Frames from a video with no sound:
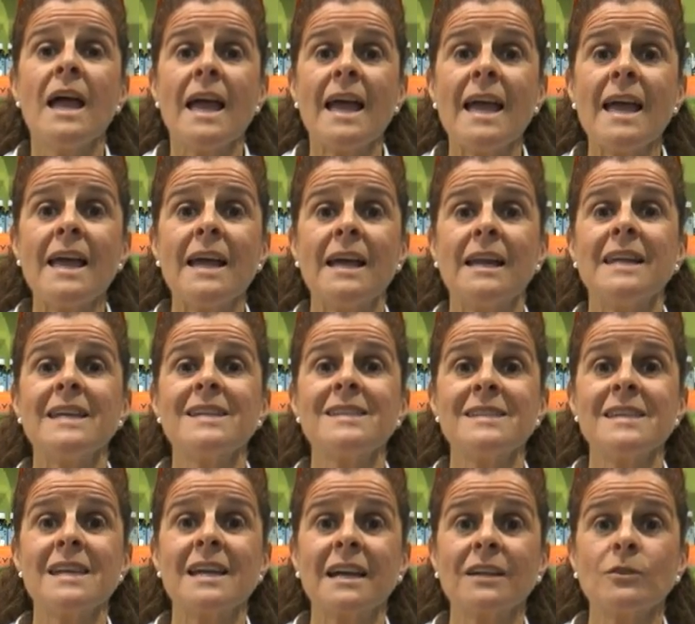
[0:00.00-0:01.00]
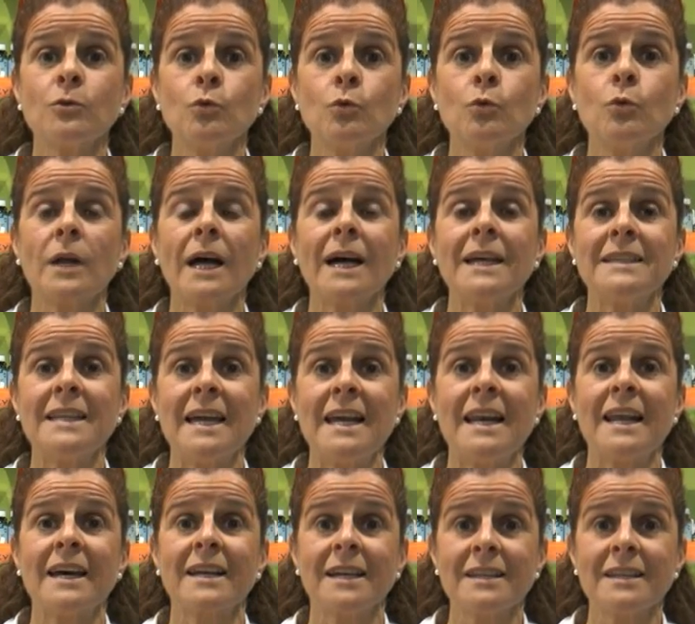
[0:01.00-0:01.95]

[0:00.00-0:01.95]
è l'essiccatura della